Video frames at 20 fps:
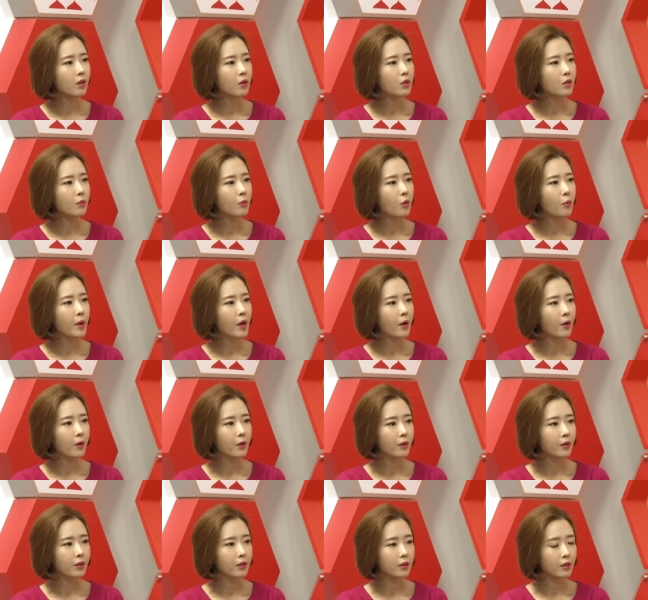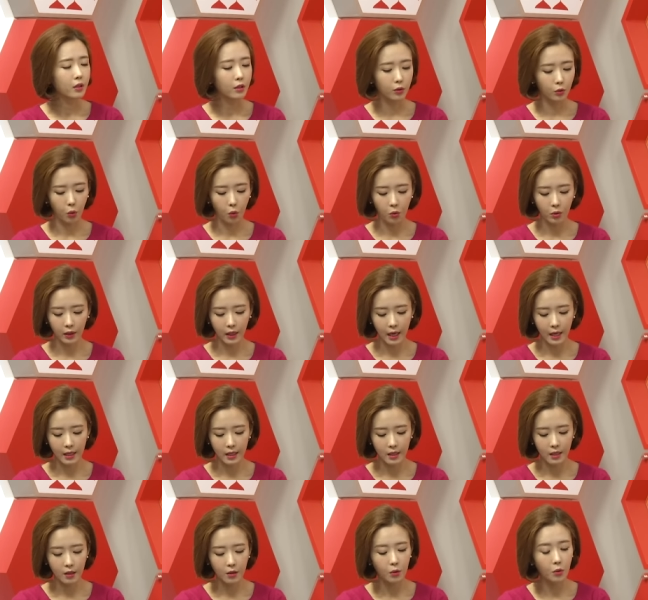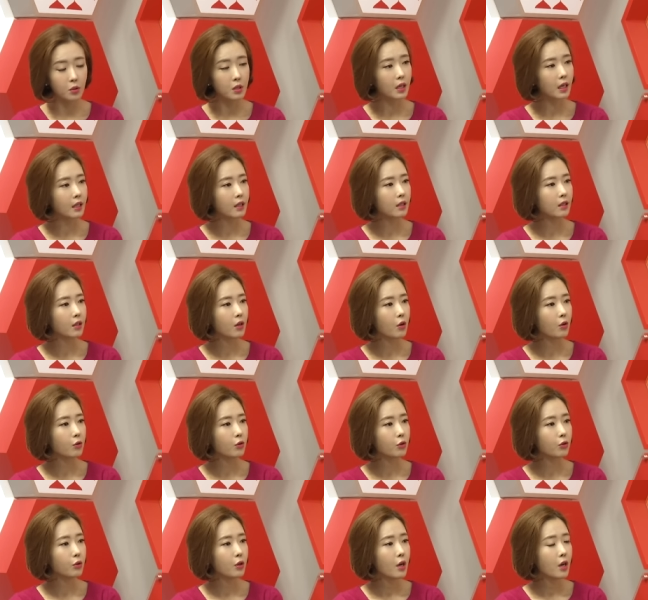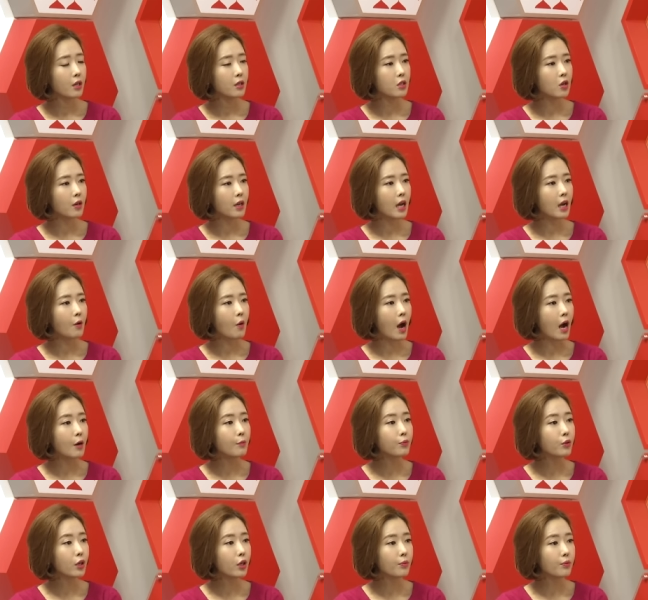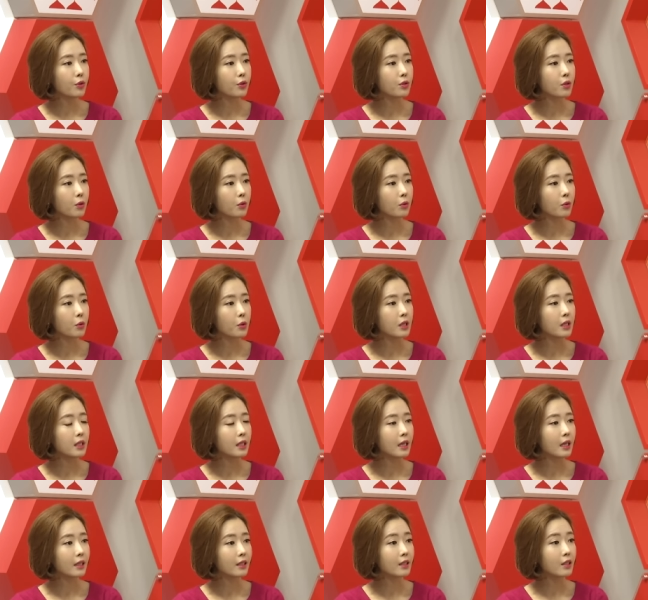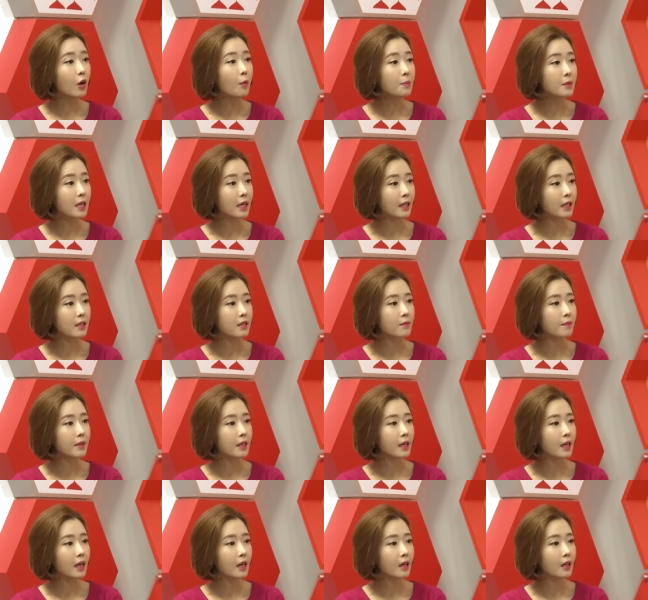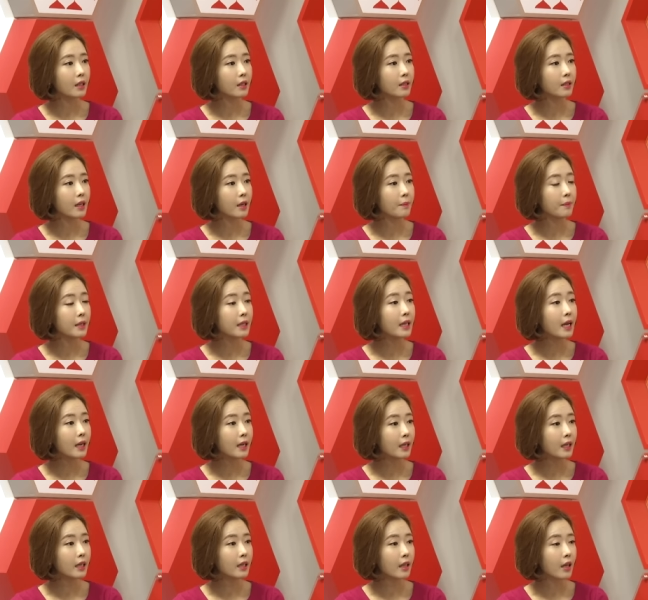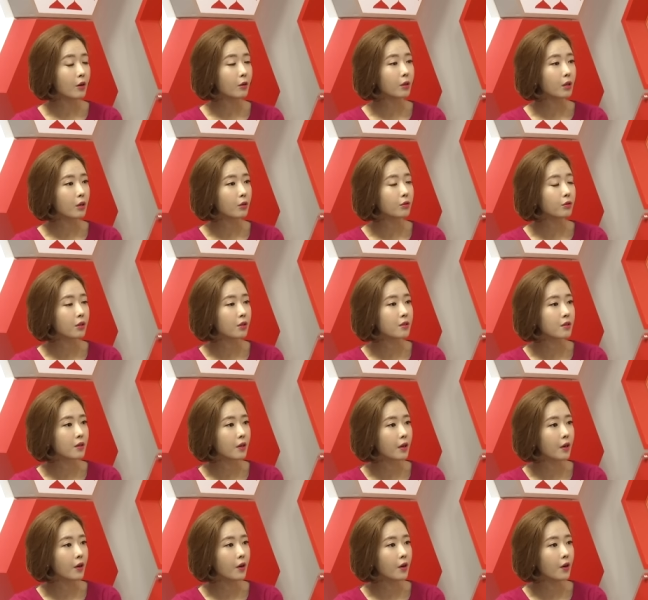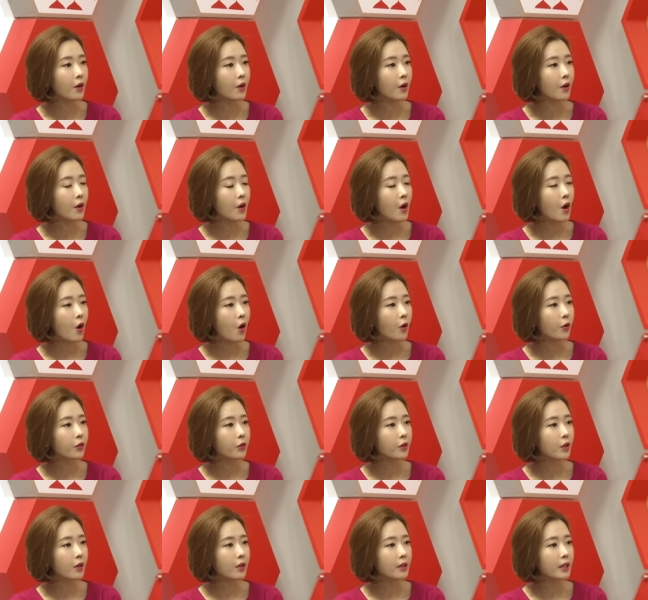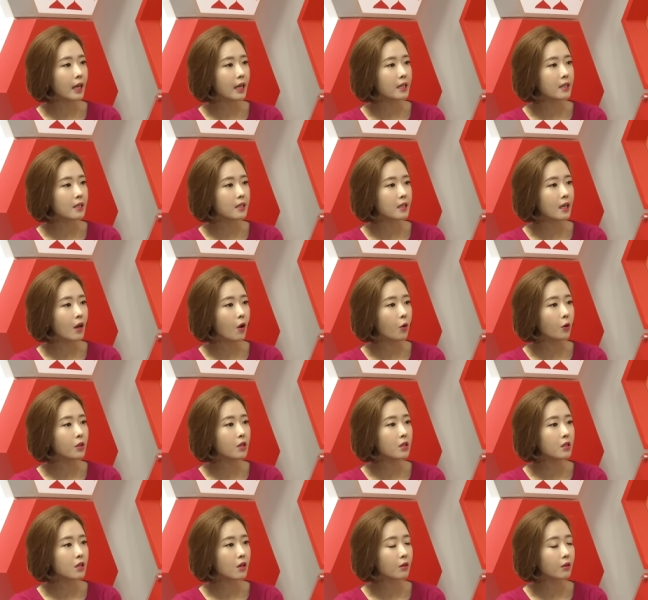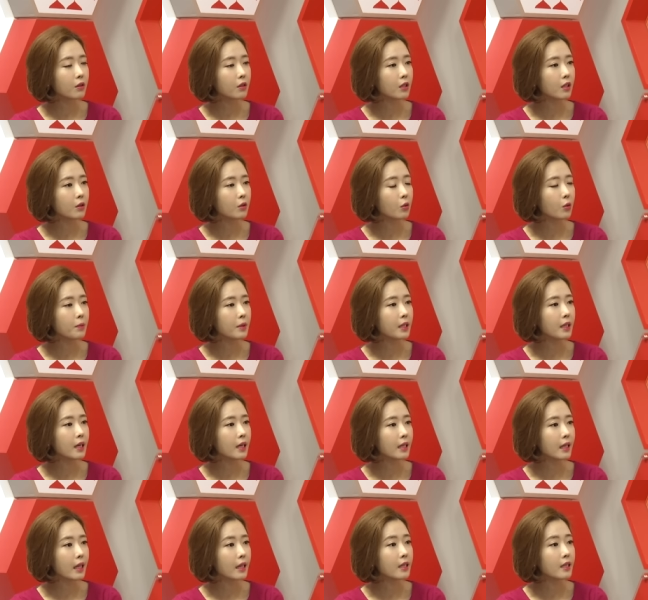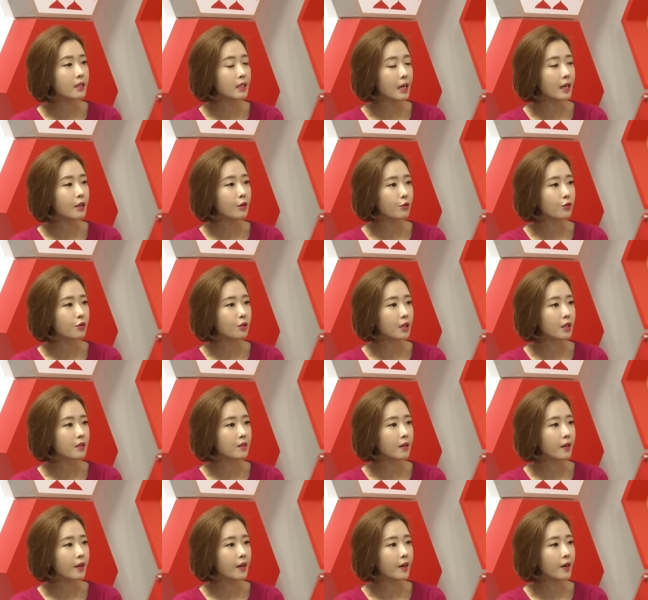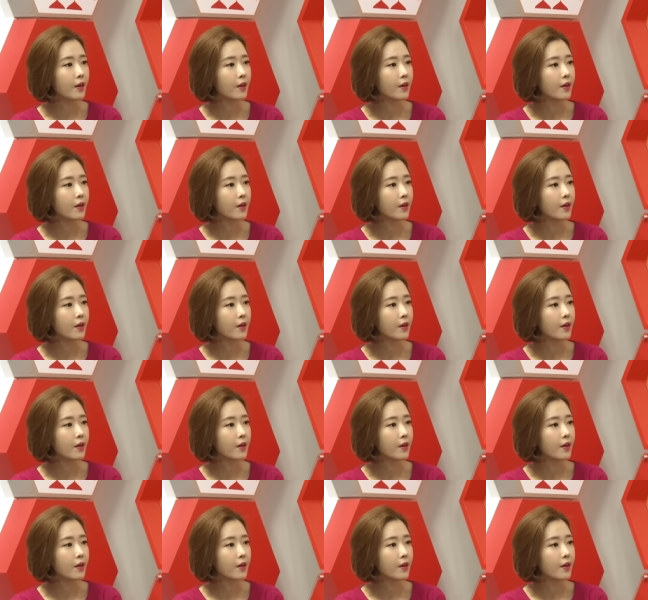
들어서 보면 그 동탄 신도시 같은 경우 청약 광풍이 불 정도로 인기가 뜨겁지 않았습니까? 근데 미달이 되었다고 들었어요. 어떤 단지에 어느 지역들이 또 미달이 됐는지 알려주시겠어요?